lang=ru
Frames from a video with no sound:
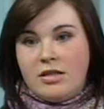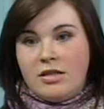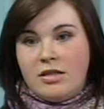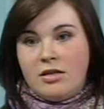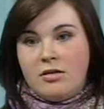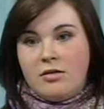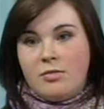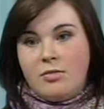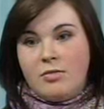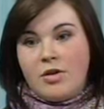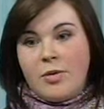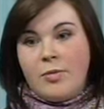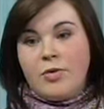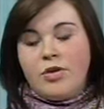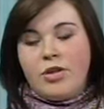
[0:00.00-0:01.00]
э,
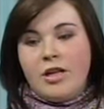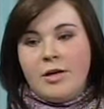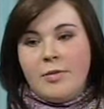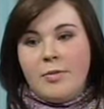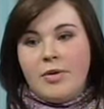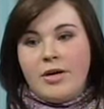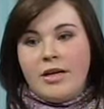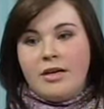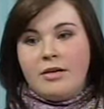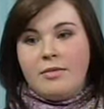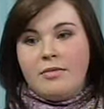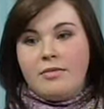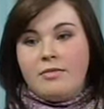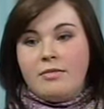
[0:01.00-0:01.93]
работали мы